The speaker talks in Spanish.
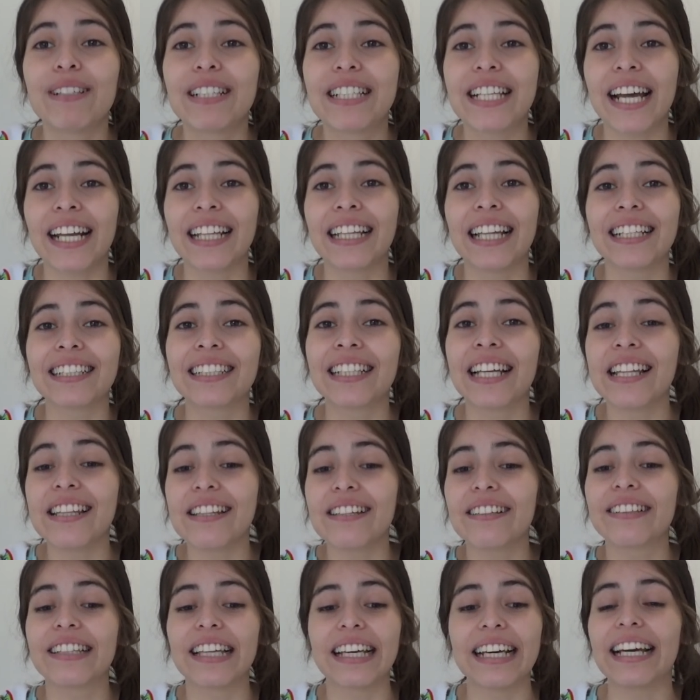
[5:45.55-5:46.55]
mi charla
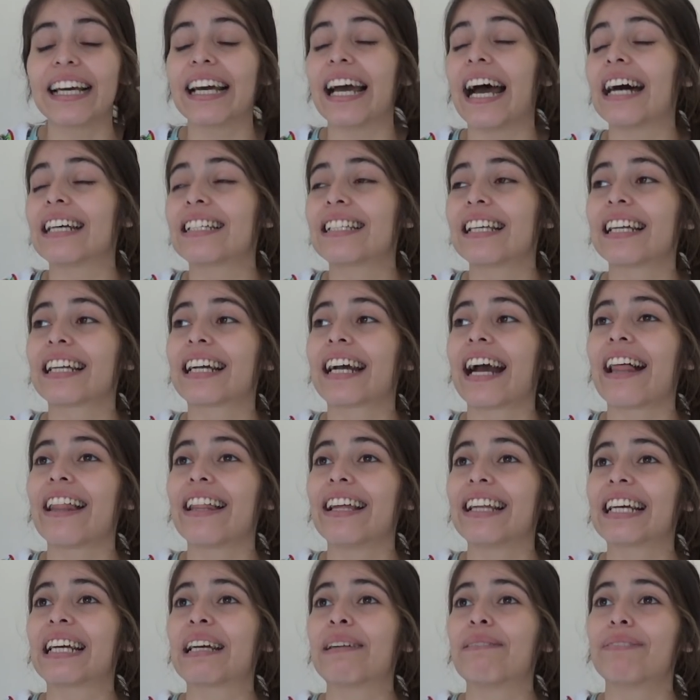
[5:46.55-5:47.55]
TED de acerca
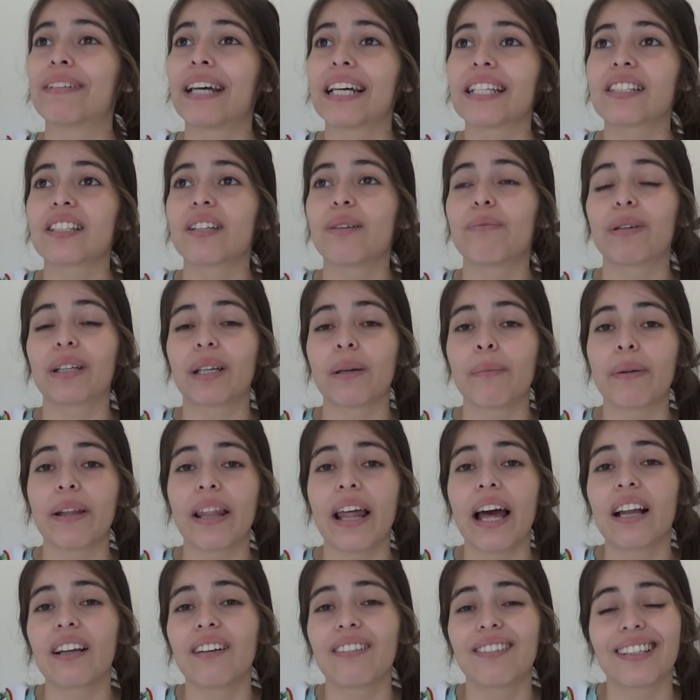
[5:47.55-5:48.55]
del gimnasio, porque en
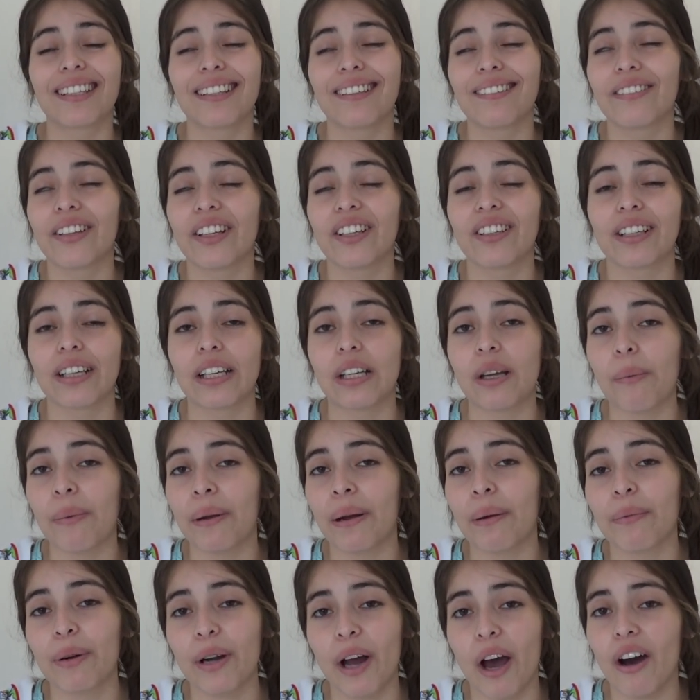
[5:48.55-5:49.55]
verdad es algo que, de lo que yo me
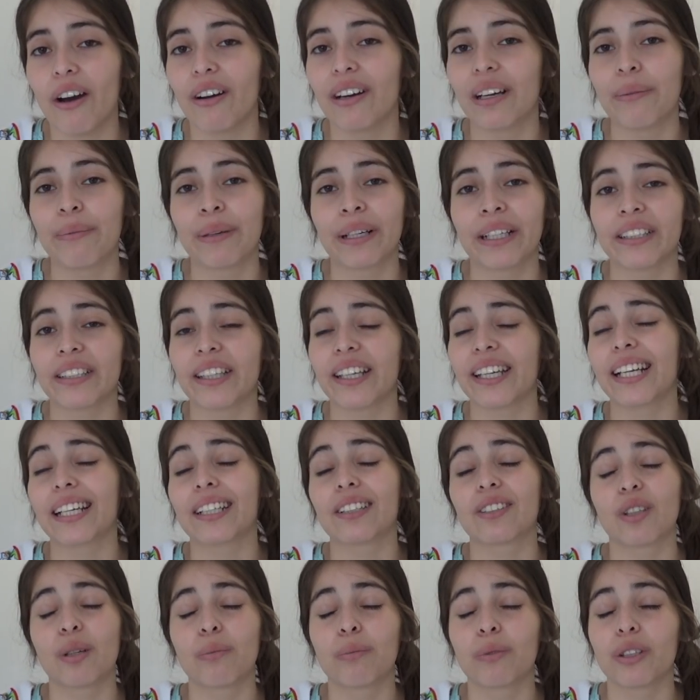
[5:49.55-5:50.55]
he enamorado y me encantaría
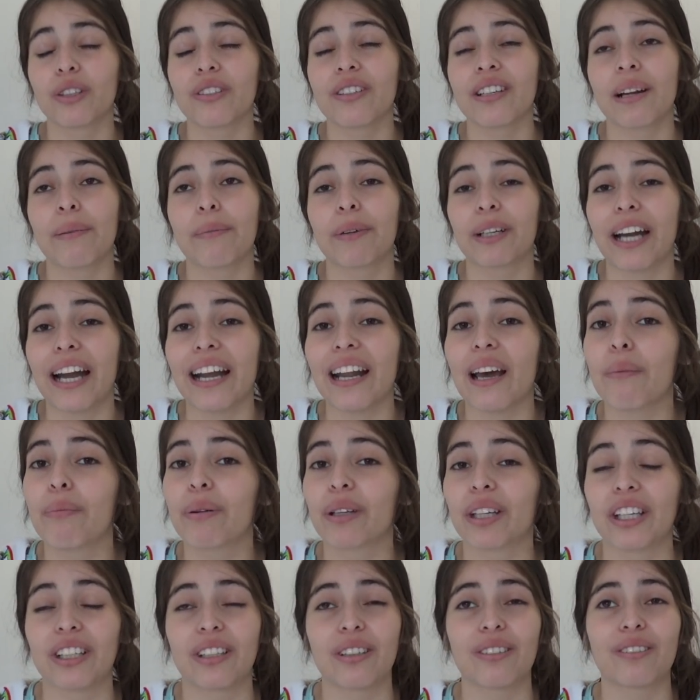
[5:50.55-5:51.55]
que todo el mundo se enamorara,
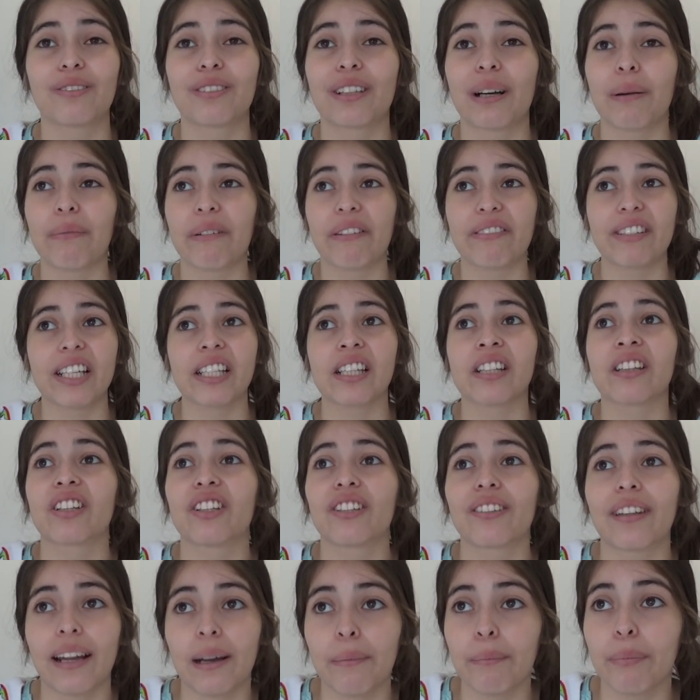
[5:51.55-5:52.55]
porque yo nunca me había
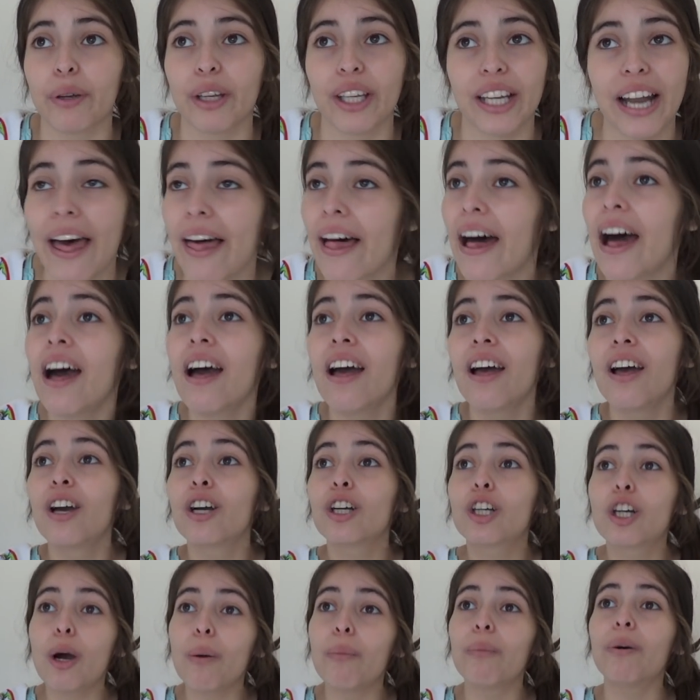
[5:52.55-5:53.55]
sentido tan empoderada
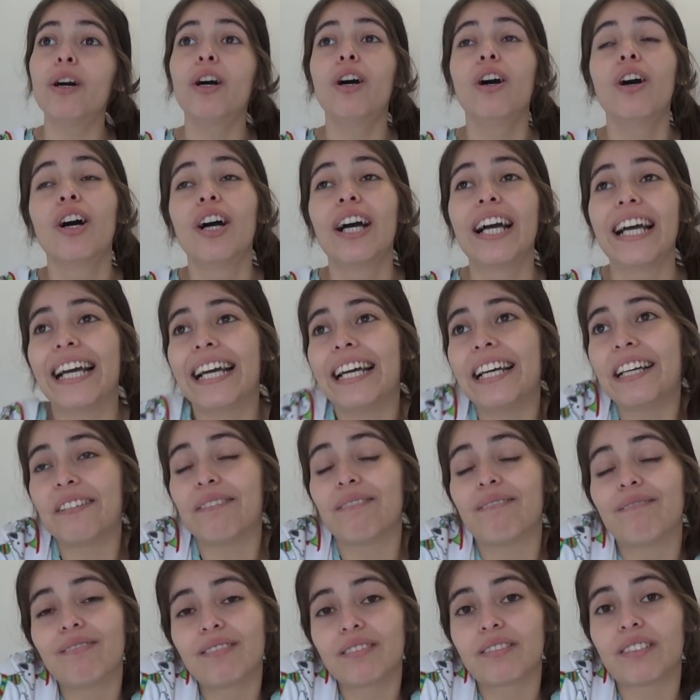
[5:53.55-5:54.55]
como
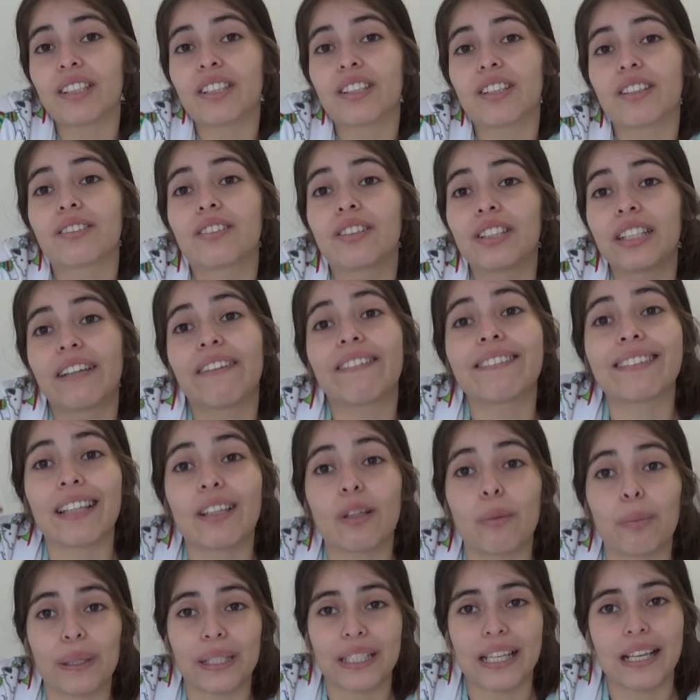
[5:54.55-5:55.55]
eh, cuando estoy
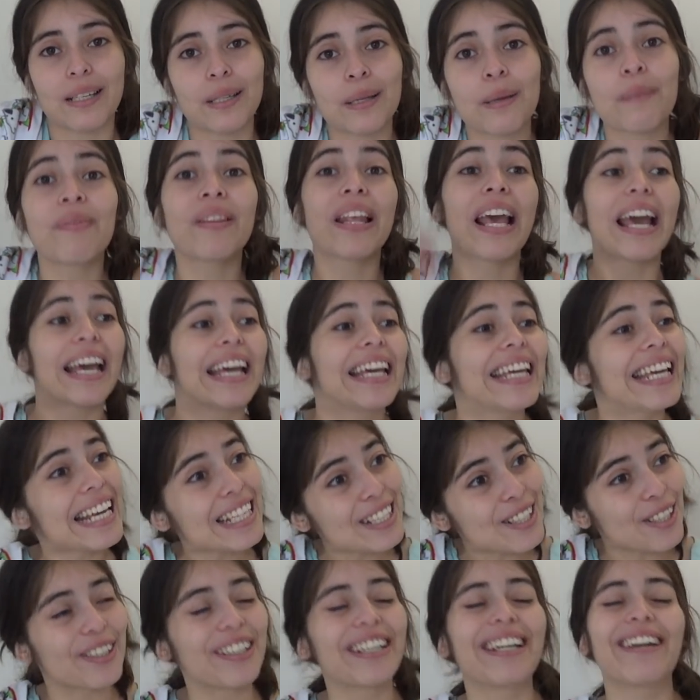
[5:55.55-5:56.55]
levantando pesas. Y
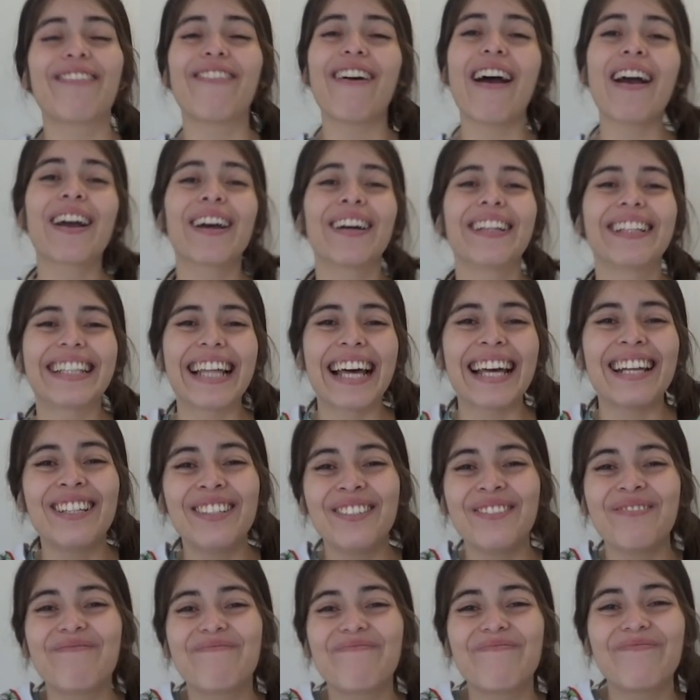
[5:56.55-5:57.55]
eso, les voy a
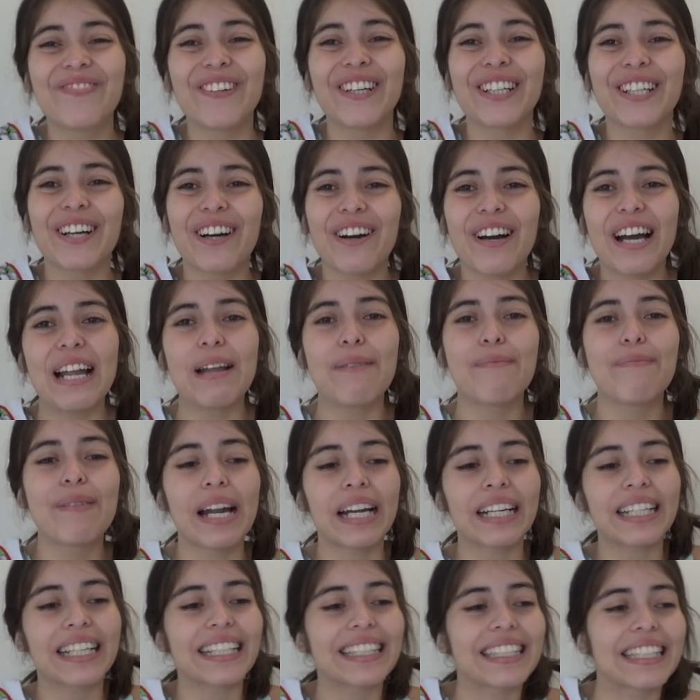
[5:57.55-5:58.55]
contar un poco el
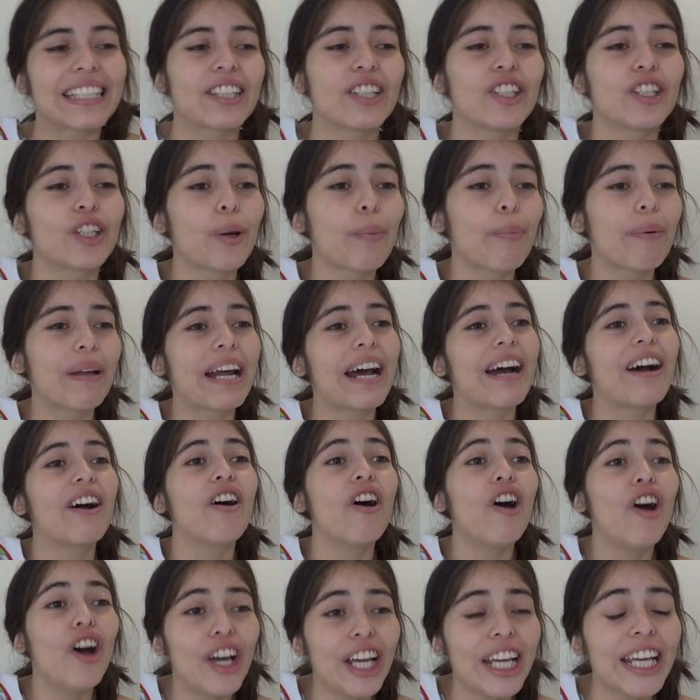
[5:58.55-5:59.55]
plan que tengo yo para
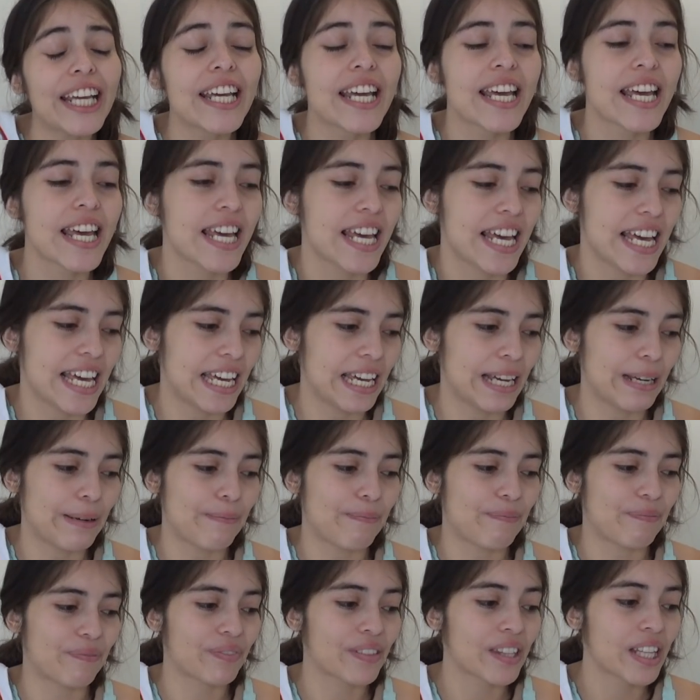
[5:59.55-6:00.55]
hoy.
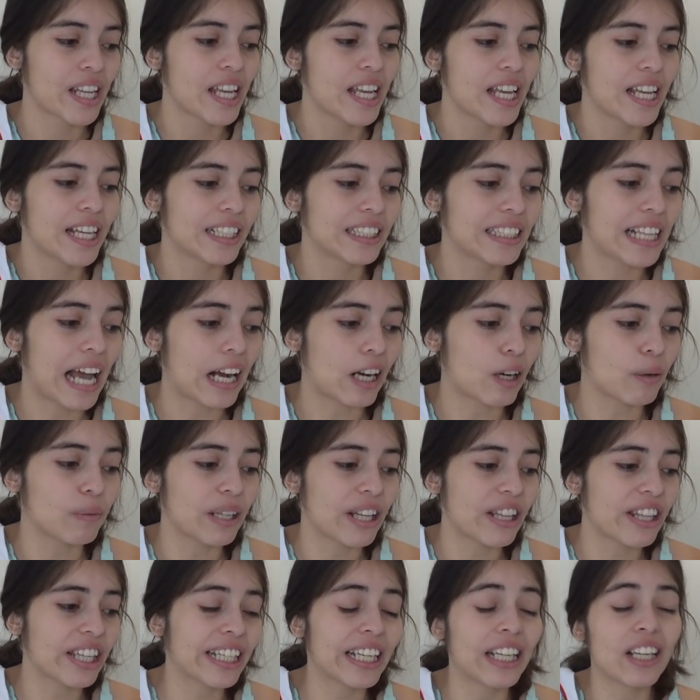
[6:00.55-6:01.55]
Eh, ya, como
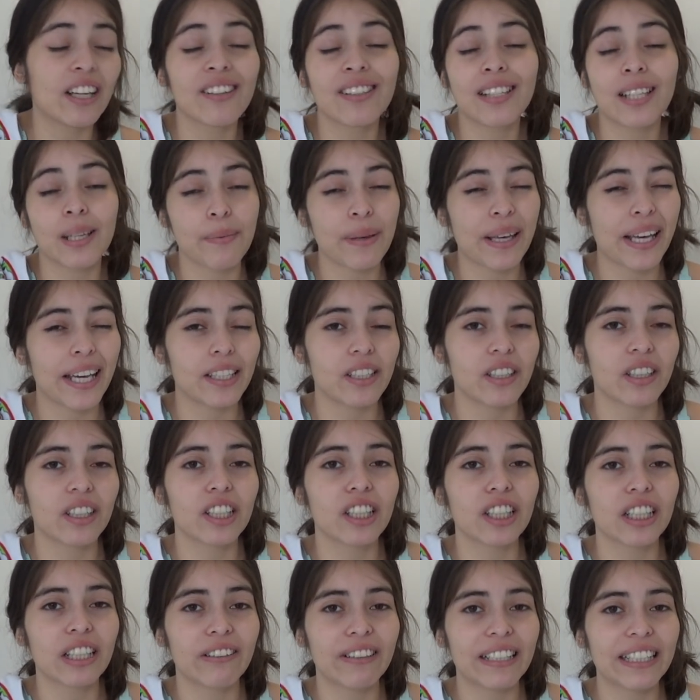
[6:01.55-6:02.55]
les dije, a las 11 y media yo
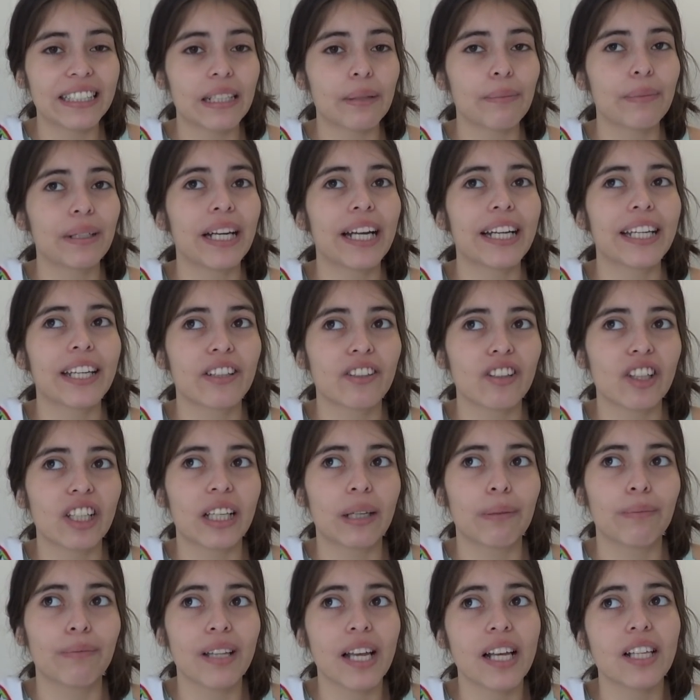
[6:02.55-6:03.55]
creo que voy a terminar yendo al
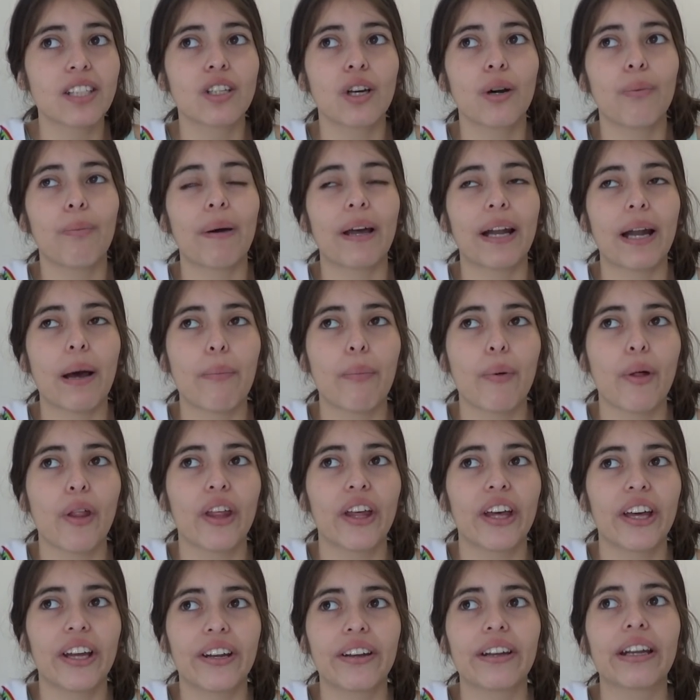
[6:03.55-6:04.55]
gimnasio para
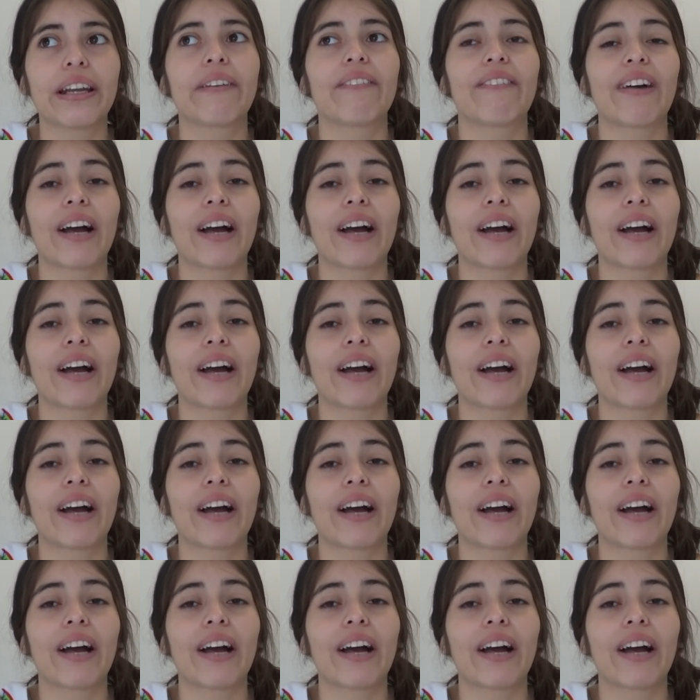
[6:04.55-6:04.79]
poder eh,